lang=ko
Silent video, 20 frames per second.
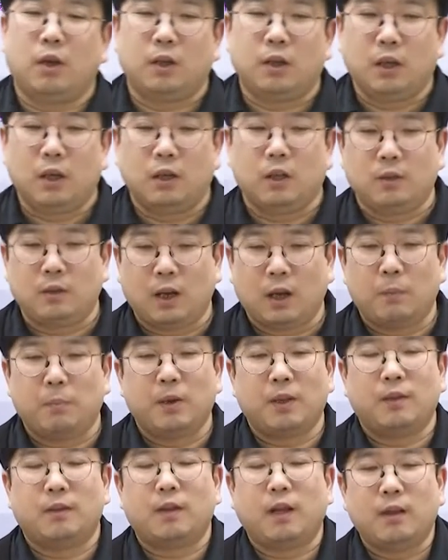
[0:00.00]
그러니까 이제
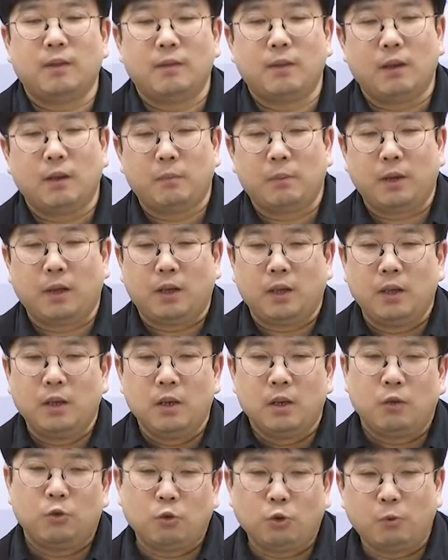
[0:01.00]
아파트 단지 앞에
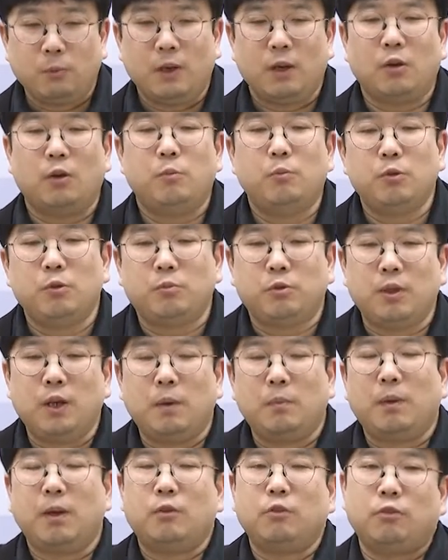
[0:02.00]
조그만 건물
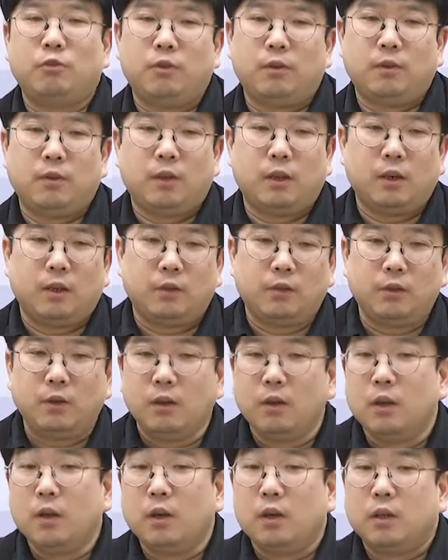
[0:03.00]
분양받을 수 있잖아요. 그죠?
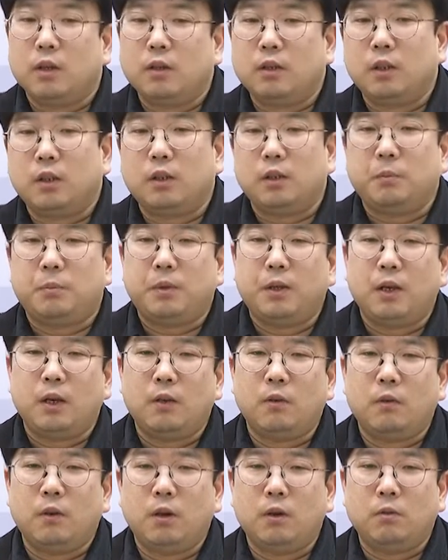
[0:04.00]
근데 그
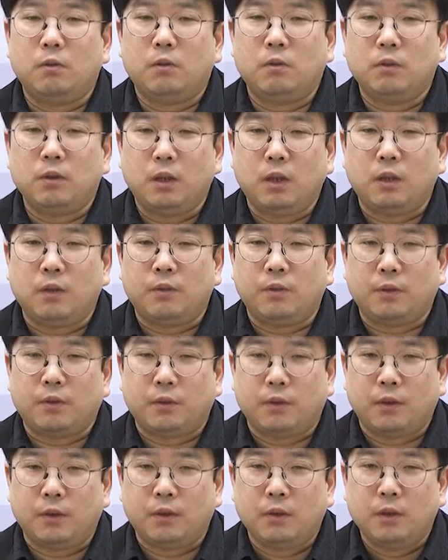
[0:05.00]
피아노 학원이
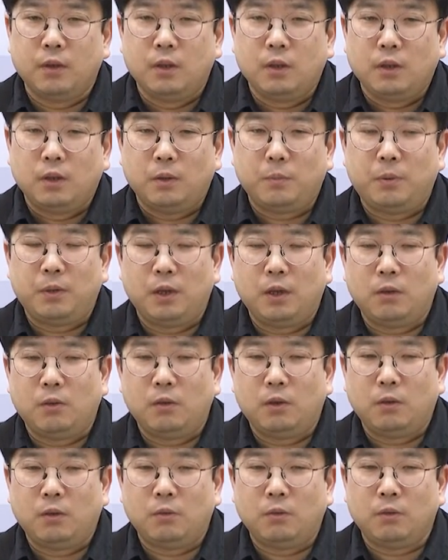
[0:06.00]
있었어요. 그 피아노
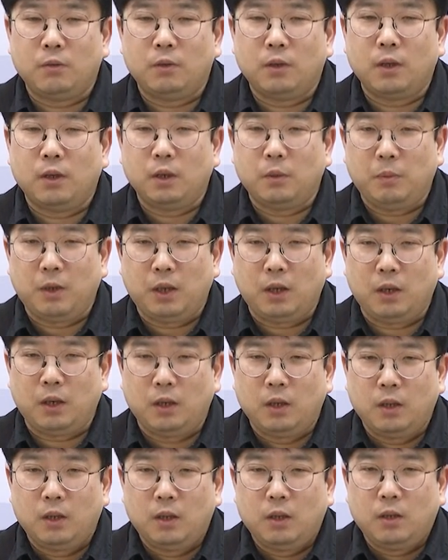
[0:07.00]
학원 원장님이
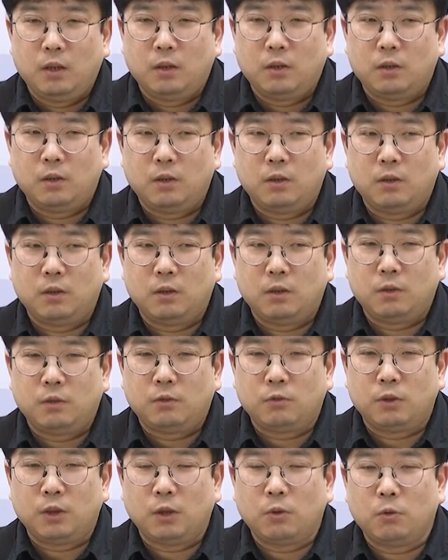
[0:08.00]
어,
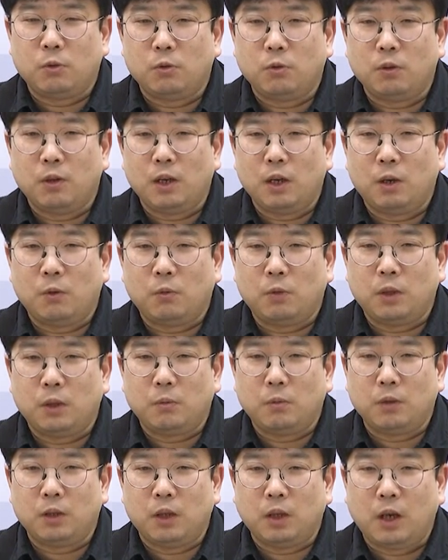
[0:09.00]
우리가 코로나가 오다
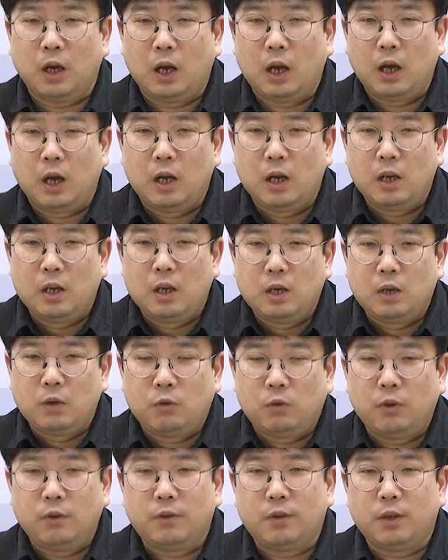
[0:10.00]
보니까
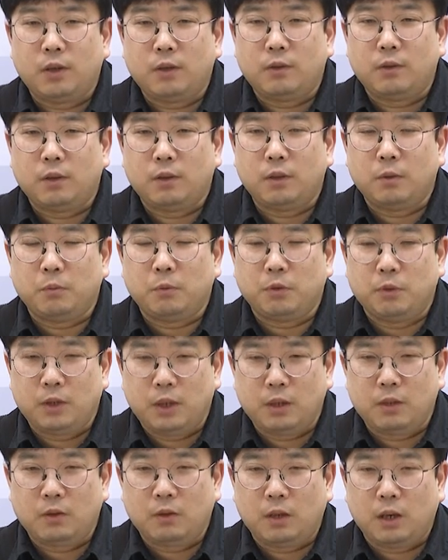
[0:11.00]
월세를 제대로 못
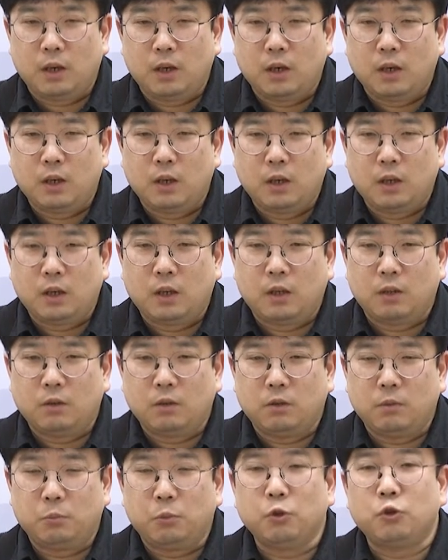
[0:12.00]
내는 거야.
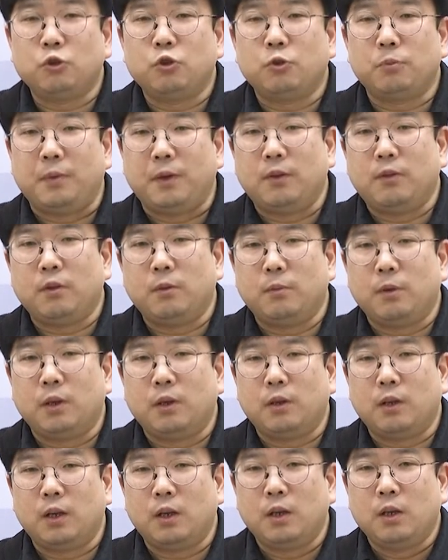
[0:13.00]
그래갖고 보증금 2천만
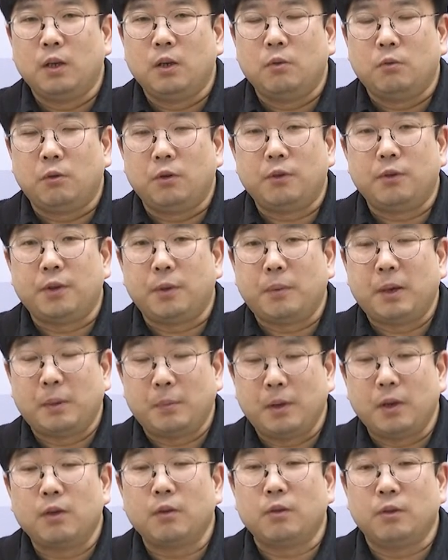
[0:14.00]
원에 월세
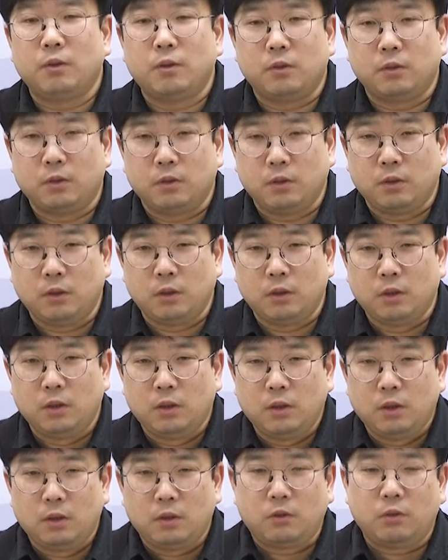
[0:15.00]
100만 원이었거든요.
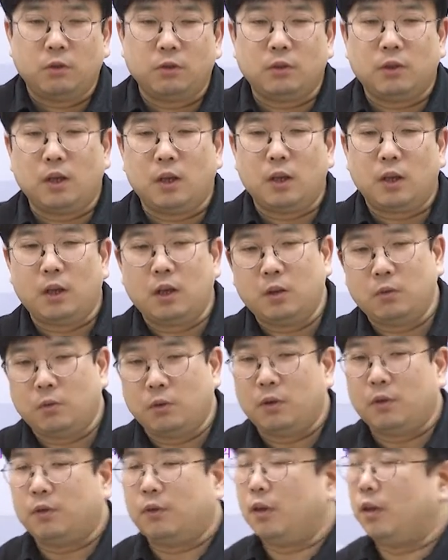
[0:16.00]
그래서 석 달에
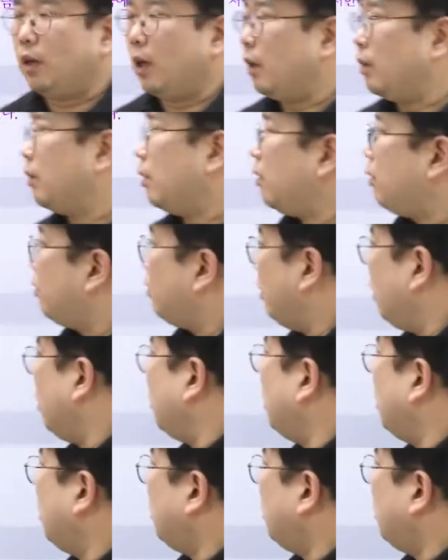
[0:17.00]
월세를 안 냈어.